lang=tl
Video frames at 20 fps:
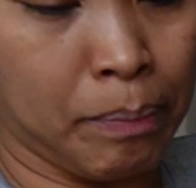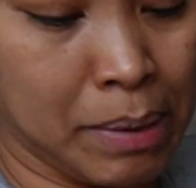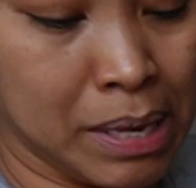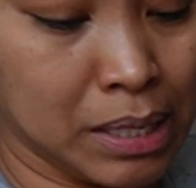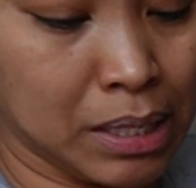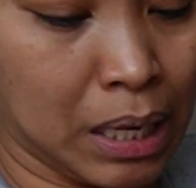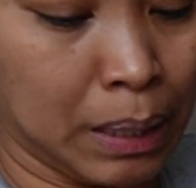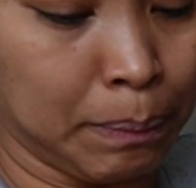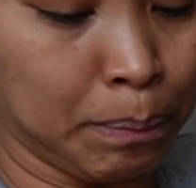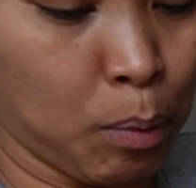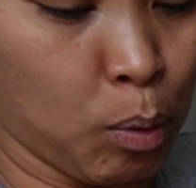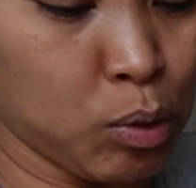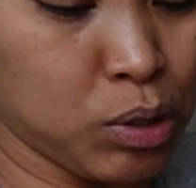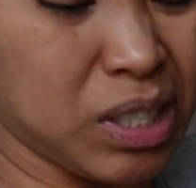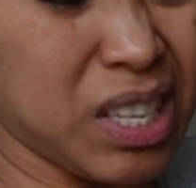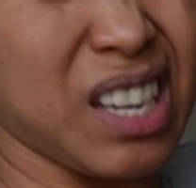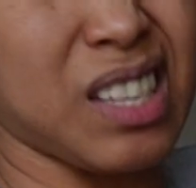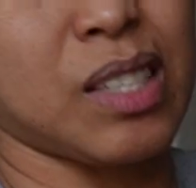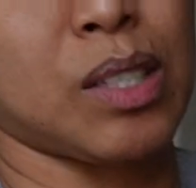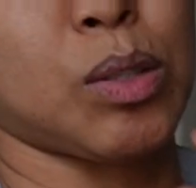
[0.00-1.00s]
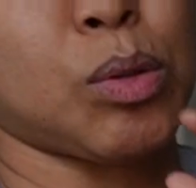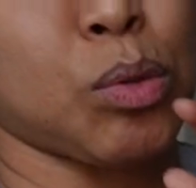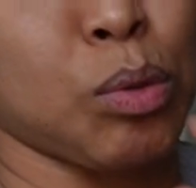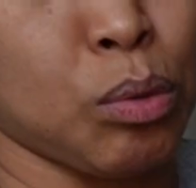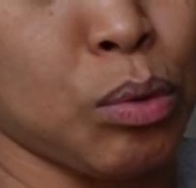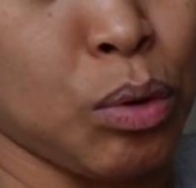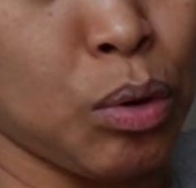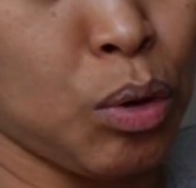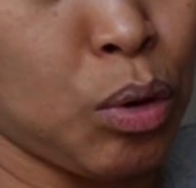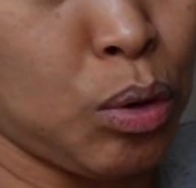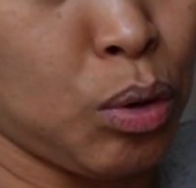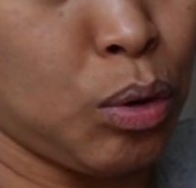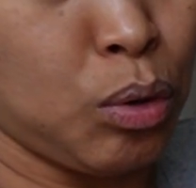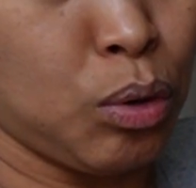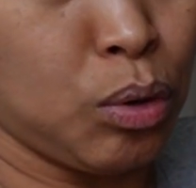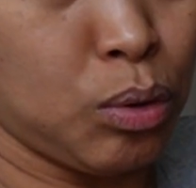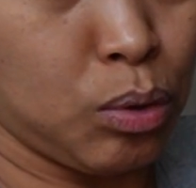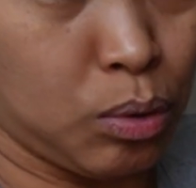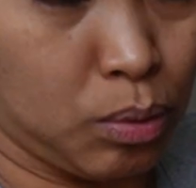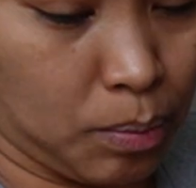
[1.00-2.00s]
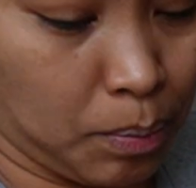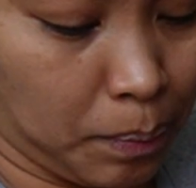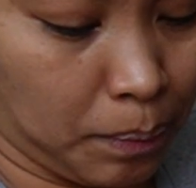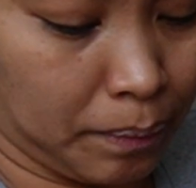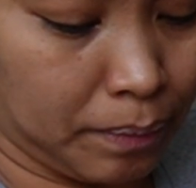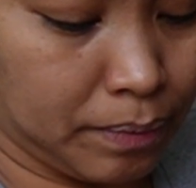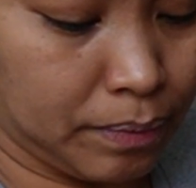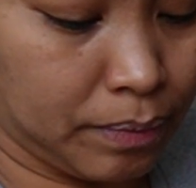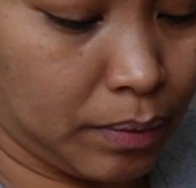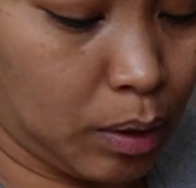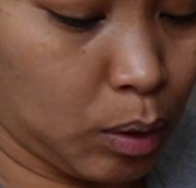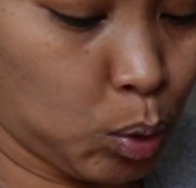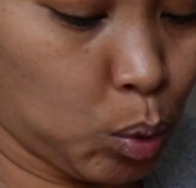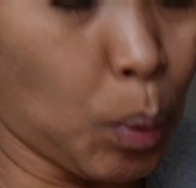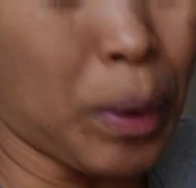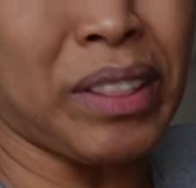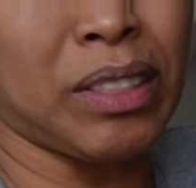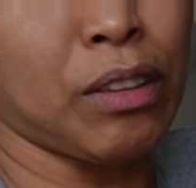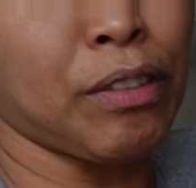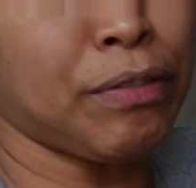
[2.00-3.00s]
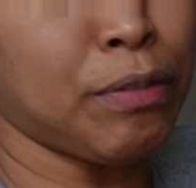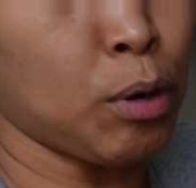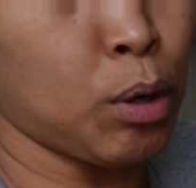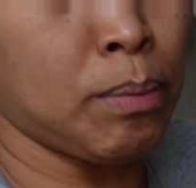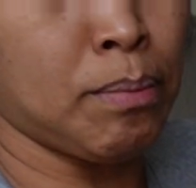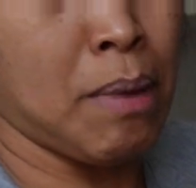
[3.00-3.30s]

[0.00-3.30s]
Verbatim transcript: minsan po 6 to 24